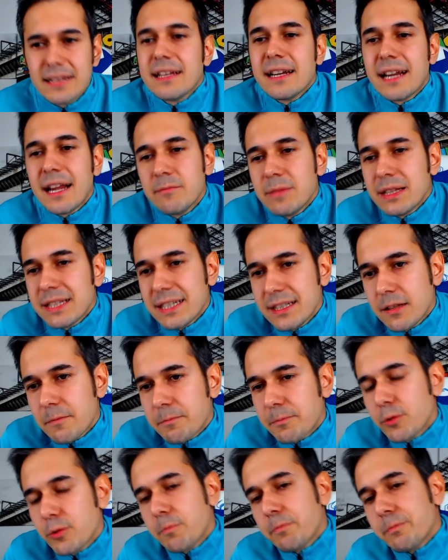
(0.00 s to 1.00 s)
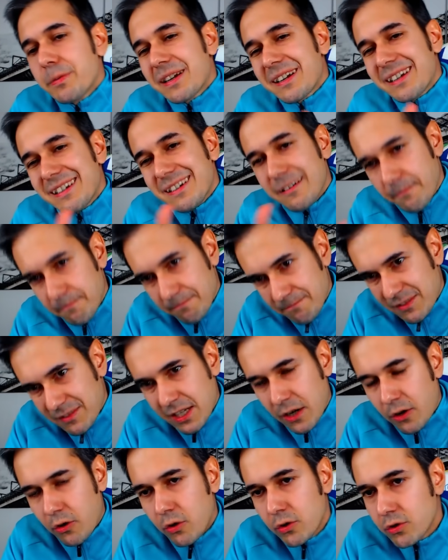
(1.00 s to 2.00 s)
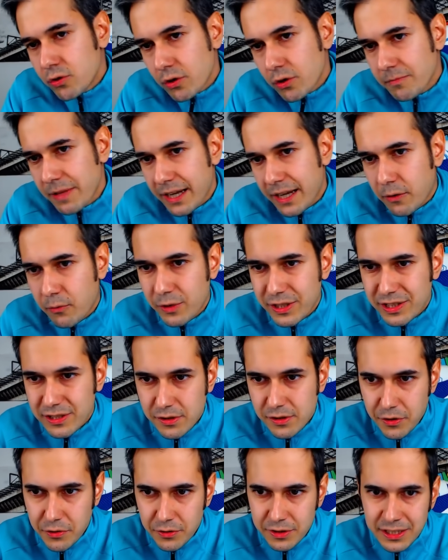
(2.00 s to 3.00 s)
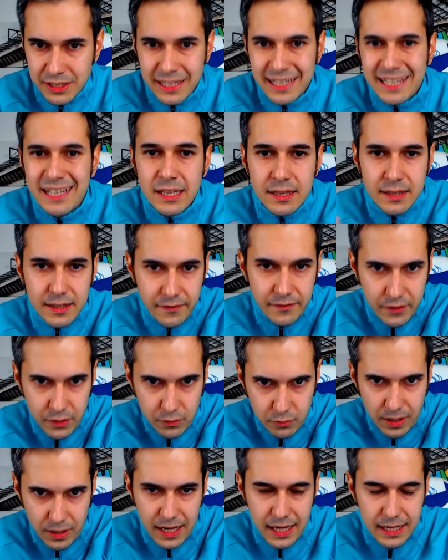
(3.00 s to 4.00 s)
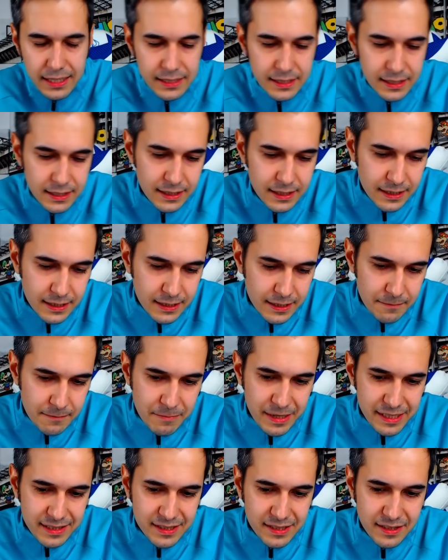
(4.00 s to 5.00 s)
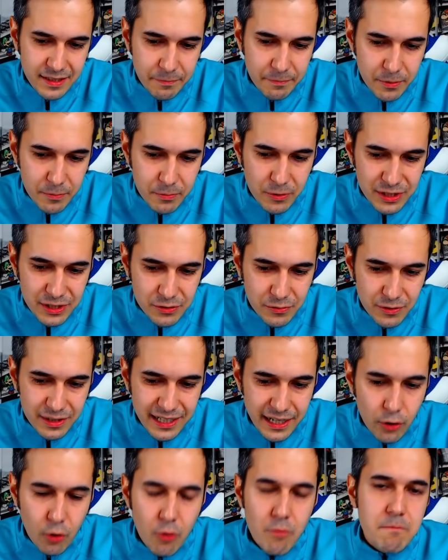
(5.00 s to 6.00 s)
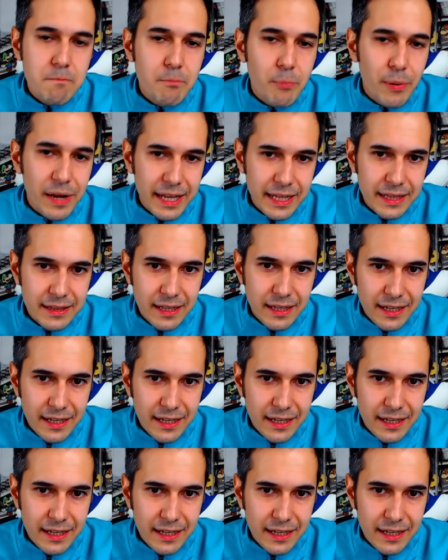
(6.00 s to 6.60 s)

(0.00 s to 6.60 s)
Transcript: Il Real Madrid è più per, secondo me, questioni individuali, ma il City è proprio la squadra completa.